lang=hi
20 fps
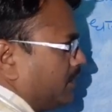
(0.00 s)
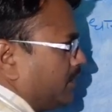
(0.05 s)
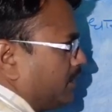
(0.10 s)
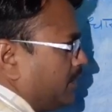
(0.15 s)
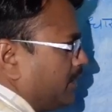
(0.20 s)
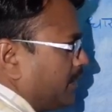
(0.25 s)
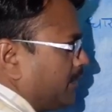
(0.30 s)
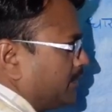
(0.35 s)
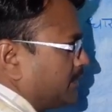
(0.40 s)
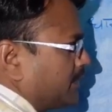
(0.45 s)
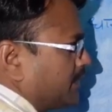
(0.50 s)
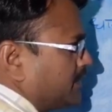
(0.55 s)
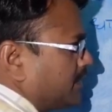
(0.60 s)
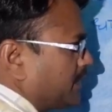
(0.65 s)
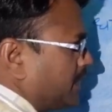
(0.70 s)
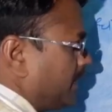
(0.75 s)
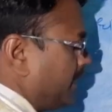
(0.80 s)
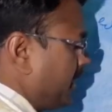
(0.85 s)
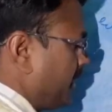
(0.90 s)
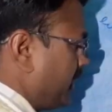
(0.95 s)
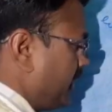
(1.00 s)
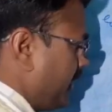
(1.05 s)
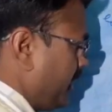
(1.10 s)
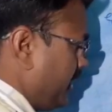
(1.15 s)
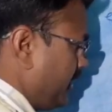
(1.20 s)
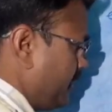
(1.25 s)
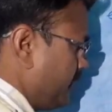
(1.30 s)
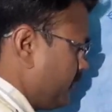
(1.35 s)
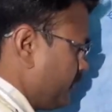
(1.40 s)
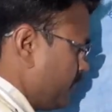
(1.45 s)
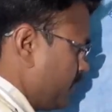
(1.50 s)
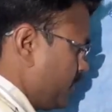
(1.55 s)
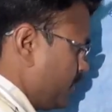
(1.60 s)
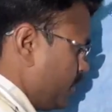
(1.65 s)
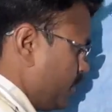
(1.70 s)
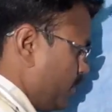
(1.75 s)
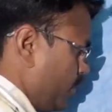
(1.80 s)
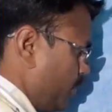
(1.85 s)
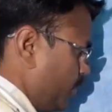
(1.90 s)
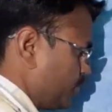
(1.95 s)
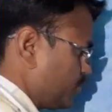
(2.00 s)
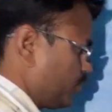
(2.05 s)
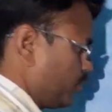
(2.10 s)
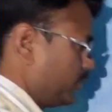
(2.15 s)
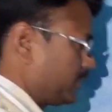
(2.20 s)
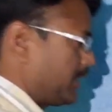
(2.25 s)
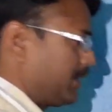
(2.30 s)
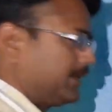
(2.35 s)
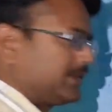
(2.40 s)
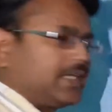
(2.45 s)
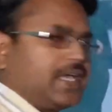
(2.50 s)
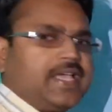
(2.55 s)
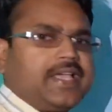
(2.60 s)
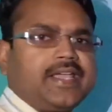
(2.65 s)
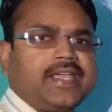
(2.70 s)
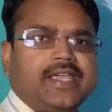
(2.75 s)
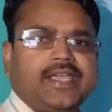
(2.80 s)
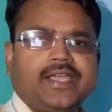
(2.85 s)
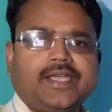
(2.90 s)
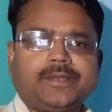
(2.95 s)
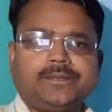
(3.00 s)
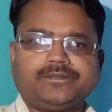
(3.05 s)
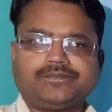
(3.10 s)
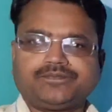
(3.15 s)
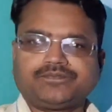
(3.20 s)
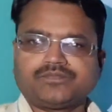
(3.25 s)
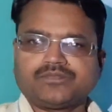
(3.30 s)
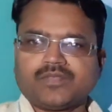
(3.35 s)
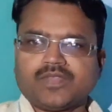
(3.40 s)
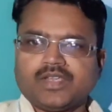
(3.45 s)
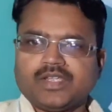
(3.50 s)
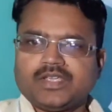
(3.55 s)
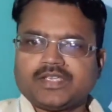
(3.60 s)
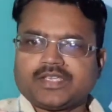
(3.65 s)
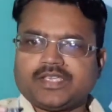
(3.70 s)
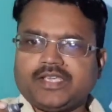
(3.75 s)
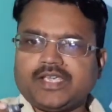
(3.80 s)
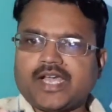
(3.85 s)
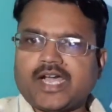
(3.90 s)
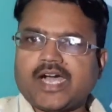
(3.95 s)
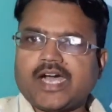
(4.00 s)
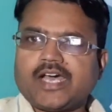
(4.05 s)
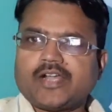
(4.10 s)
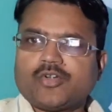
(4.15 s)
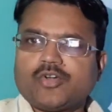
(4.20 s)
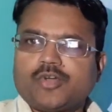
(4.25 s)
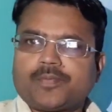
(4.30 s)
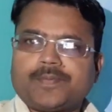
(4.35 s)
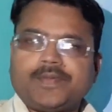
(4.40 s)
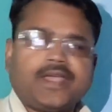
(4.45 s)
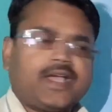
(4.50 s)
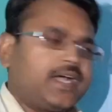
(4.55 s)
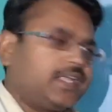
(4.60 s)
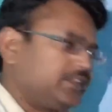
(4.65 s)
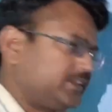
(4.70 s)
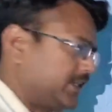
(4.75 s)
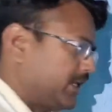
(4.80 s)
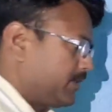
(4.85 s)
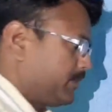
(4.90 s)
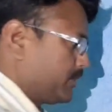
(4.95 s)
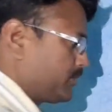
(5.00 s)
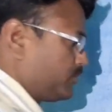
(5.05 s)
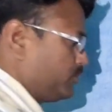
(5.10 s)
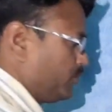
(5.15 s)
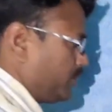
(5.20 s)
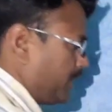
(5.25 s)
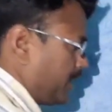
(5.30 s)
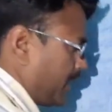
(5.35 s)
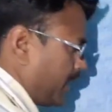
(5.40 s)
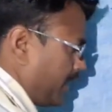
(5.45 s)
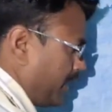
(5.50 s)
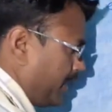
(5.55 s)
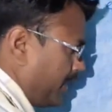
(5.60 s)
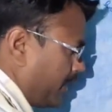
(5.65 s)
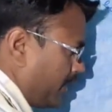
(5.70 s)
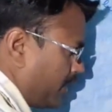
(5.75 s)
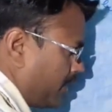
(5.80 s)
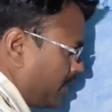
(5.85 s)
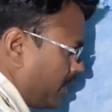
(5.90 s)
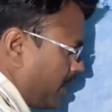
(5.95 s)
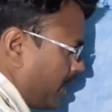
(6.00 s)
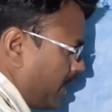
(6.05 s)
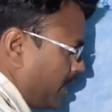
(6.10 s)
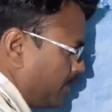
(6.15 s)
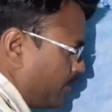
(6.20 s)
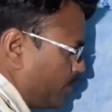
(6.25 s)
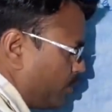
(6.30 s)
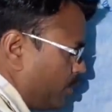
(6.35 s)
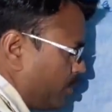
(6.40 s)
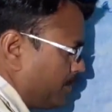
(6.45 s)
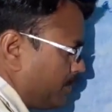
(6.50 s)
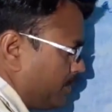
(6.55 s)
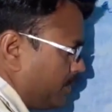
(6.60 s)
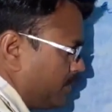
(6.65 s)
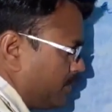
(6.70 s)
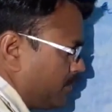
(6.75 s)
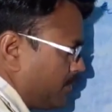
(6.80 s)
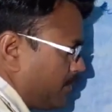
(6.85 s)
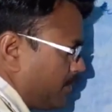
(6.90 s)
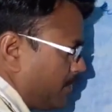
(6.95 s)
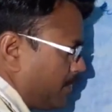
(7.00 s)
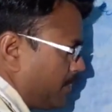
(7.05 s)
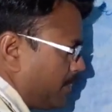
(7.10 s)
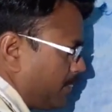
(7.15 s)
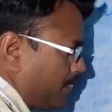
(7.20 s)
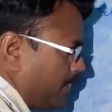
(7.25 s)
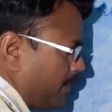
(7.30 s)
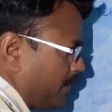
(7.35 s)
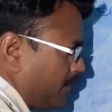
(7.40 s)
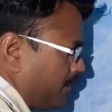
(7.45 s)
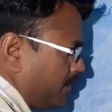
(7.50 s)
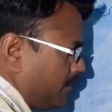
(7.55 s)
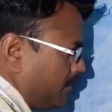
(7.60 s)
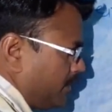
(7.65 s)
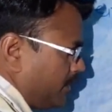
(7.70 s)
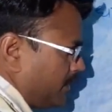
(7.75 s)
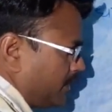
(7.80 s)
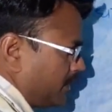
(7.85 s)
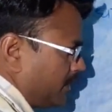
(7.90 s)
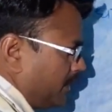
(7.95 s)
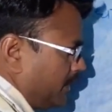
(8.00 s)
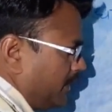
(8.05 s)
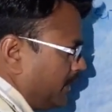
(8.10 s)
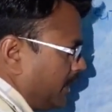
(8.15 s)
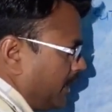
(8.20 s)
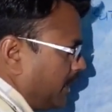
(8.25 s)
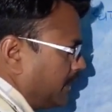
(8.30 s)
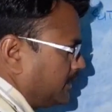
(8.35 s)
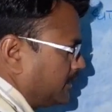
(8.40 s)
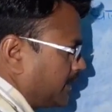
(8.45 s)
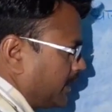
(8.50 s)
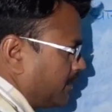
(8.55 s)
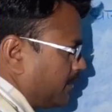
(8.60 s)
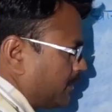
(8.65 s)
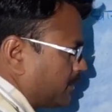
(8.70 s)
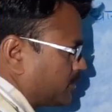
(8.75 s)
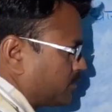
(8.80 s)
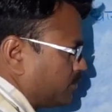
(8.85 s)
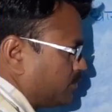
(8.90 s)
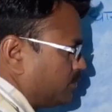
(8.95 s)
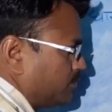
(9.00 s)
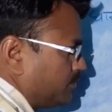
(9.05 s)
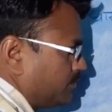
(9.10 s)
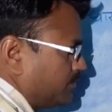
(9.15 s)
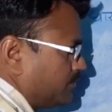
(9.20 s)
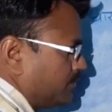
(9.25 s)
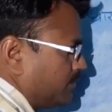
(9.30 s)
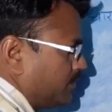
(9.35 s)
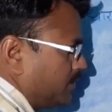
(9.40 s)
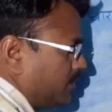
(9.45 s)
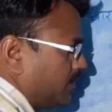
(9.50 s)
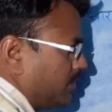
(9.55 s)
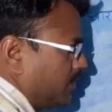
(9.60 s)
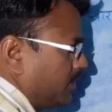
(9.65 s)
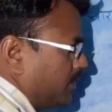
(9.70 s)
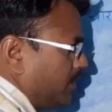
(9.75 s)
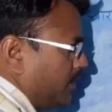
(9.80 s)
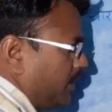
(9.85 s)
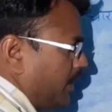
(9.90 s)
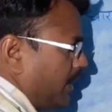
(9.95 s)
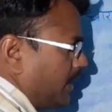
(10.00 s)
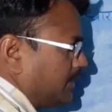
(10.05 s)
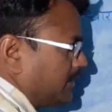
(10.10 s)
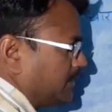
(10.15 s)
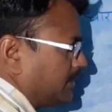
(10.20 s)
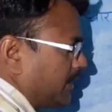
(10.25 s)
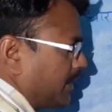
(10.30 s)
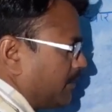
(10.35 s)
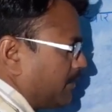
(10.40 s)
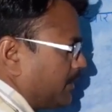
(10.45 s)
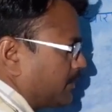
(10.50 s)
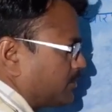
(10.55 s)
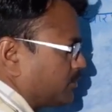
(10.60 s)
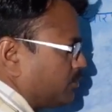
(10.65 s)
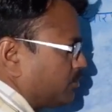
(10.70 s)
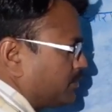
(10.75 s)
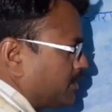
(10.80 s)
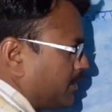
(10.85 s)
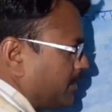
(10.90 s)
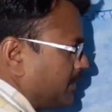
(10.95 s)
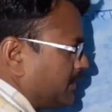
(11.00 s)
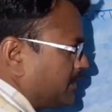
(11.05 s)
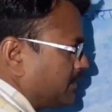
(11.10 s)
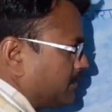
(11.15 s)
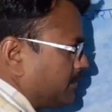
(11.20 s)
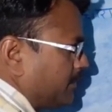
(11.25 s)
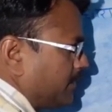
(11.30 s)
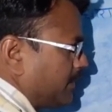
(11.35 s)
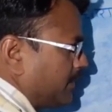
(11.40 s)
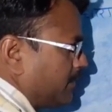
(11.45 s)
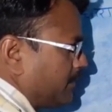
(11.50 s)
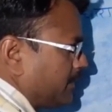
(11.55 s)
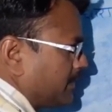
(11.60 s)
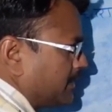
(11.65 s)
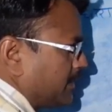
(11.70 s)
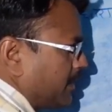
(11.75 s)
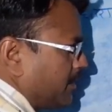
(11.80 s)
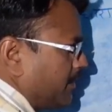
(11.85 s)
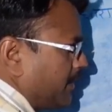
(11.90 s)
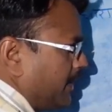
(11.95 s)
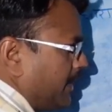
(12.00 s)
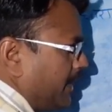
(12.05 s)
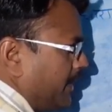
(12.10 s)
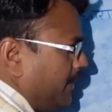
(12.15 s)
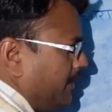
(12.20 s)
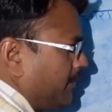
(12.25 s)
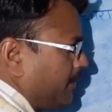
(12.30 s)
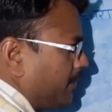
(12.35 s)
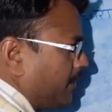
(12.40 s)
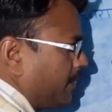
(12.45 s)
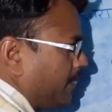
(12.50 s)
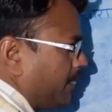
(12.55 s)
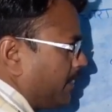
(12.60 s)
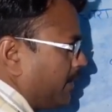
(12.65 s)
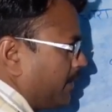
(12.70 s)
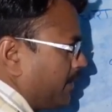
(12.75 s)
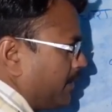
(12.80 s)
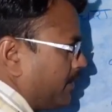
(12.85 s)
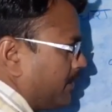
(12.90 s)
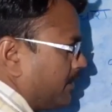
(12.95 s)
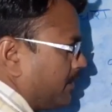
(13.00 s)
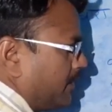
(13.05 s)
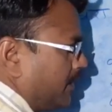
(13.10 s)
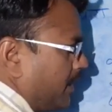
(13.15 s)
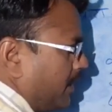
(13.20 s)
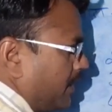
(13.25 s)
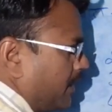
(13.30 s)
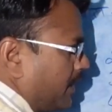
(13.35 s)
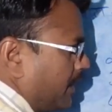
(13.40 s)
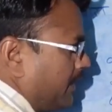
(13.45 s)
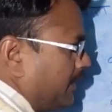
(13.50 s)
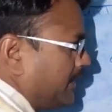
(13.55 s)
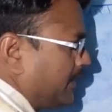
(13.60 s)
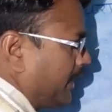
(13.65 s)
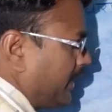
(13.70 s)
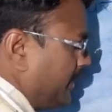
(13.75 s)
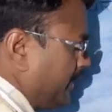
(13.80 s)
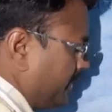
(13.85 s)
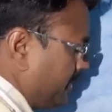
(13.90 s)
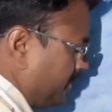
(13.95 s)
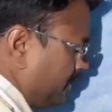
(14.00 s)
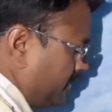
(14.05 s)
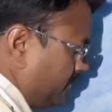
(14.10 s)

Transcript: ये चर्चा करेंगे और चौथा बताएंगे कि आरोप की अंतर वस्तु क्या है आरोप की अंतर वस्तु अंतर वस्तु से मतलब है कंटेंट